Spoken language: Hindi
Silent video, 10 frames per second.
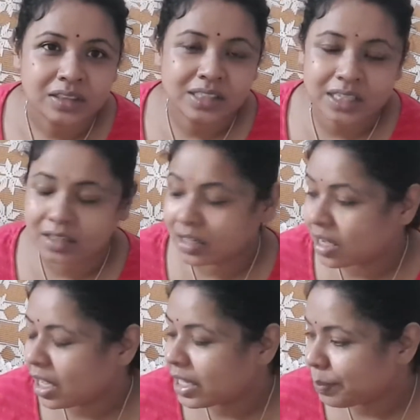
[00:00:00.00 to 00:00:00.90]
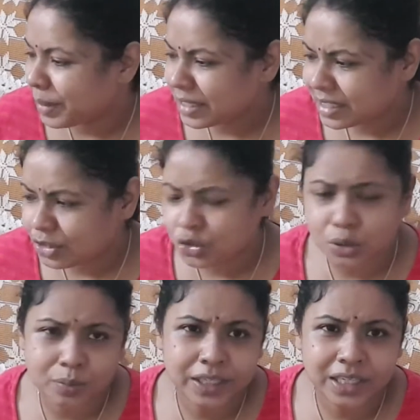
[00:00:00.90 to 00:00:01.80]
सिक्का या पैसे जो
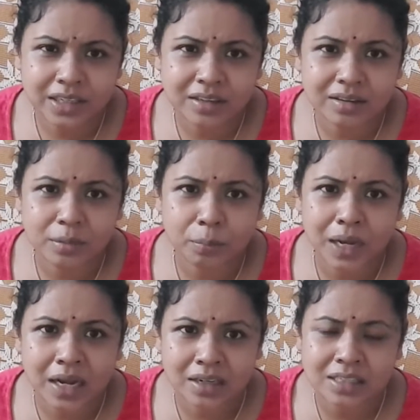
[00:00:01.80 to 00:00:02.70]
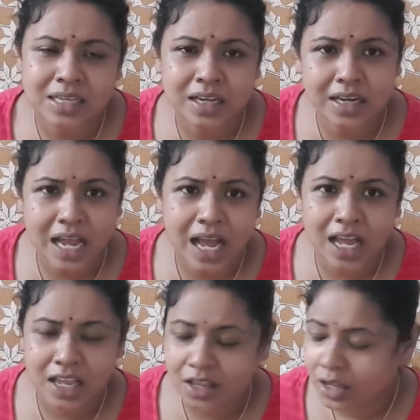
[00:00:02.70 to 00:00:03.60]
भी बाहर से अगर
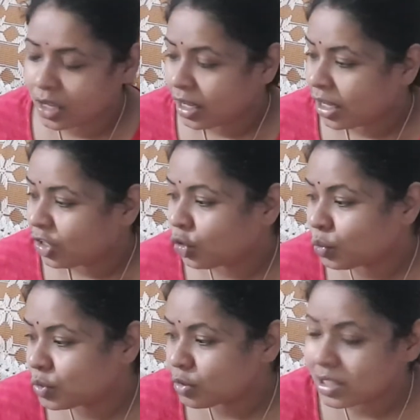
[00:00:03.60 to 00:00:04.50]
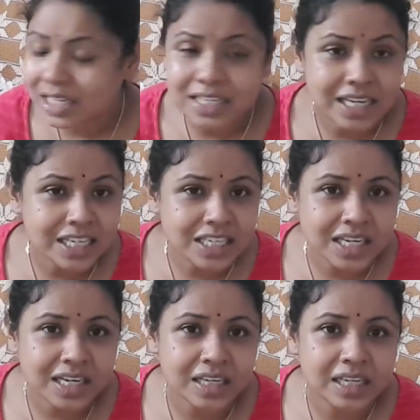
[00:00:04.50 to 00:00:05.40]
आए तो उसको सैनिटाइज
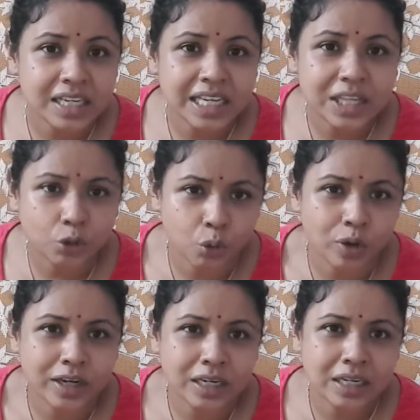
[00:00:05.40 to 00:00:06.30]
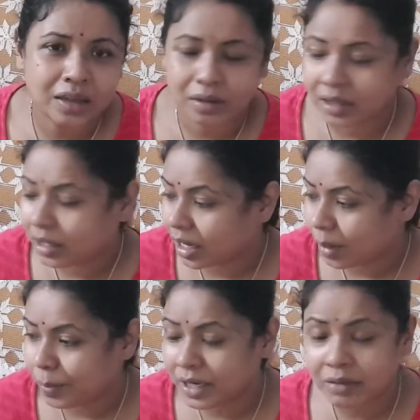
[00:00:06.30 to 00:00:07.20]
करके या धो करके यहाँ
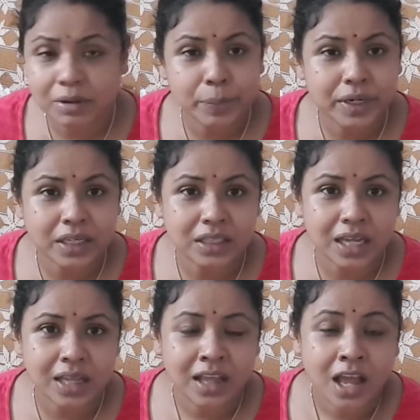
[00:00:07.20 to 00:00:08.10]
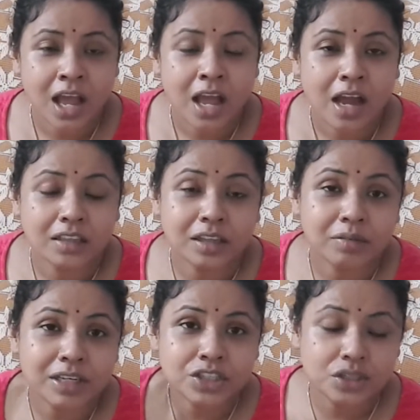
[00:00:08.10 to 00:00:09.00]
पे टेबल पे रखता है
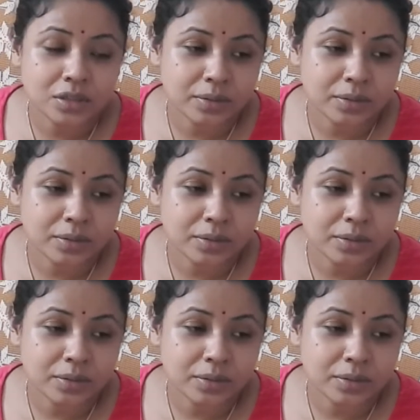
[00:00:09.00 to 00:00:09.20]
अदरवाइज